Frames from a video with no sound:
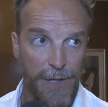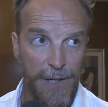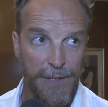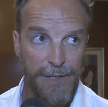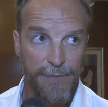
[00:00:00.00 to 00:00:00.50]

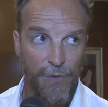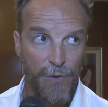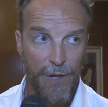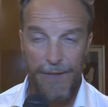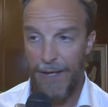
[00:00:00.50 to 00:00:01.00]

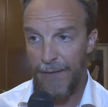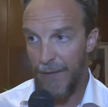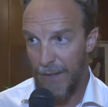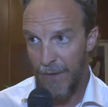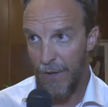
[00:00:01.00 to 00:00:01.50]
grandissimo
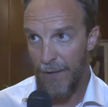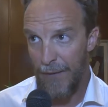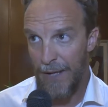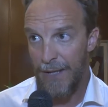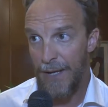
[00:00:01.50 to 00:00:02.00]
attaccamento alla
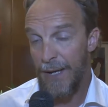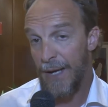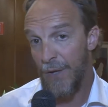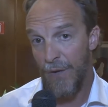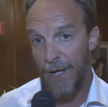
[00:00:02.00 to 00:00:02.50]
maglia e
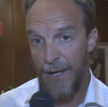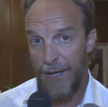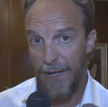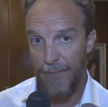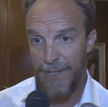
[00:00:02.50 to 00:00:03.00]
credo che
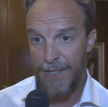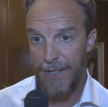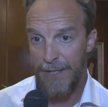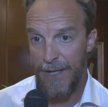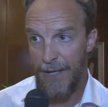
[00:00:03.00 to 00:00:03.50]
anche la
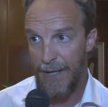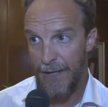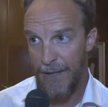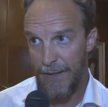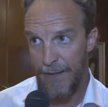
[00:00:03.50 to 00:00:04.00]

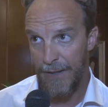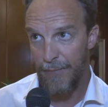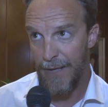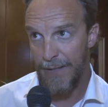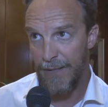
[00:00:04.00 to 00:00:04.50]
mestrinità da
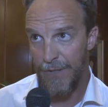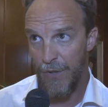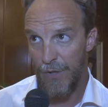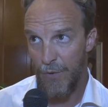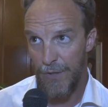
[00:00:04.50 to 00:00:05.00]
parte dei
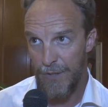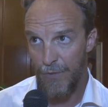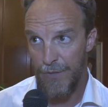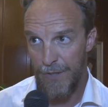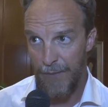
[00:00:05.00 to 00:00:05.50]
giocatori sia
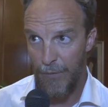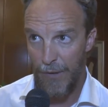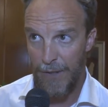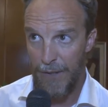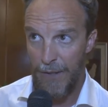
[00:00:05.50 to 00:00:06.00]
uscita
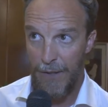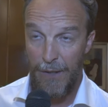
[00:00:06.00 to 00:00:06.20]
poi